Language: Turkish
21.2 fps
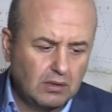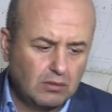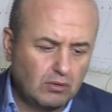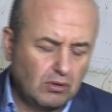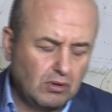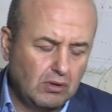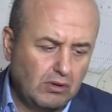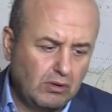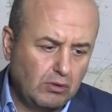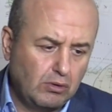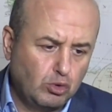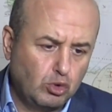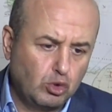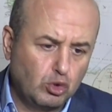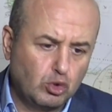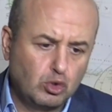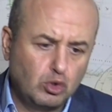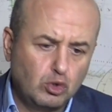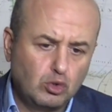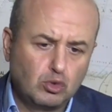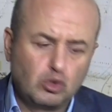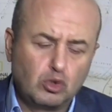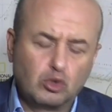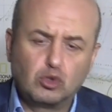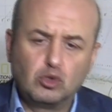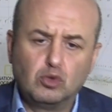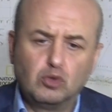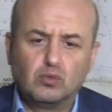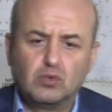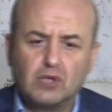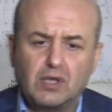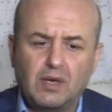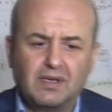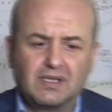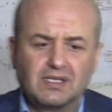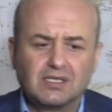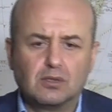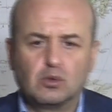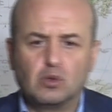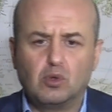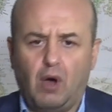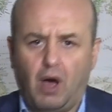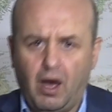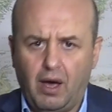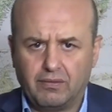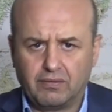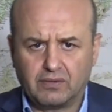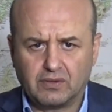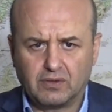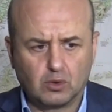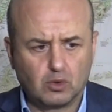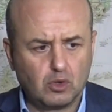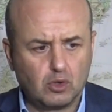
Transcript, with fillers: e, Türk'ün Türk'üm demesi tuhaftı.